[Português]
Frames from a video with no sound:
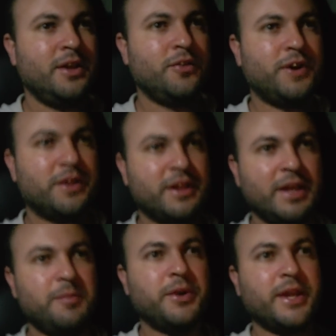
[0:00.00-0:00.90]
Eu faço
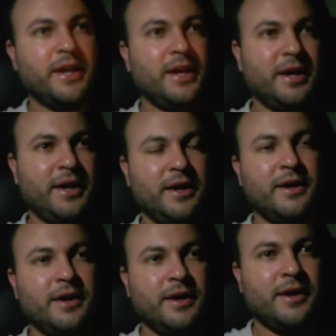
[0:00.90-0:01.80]
daí porque
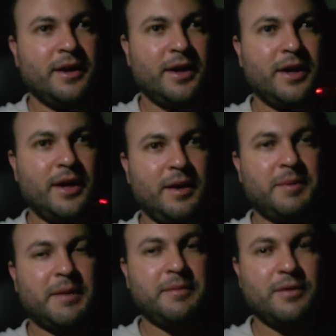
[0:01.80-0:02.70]
é,
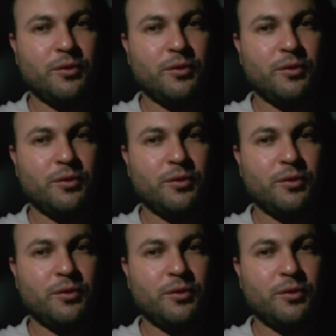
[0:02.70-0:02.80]
pra,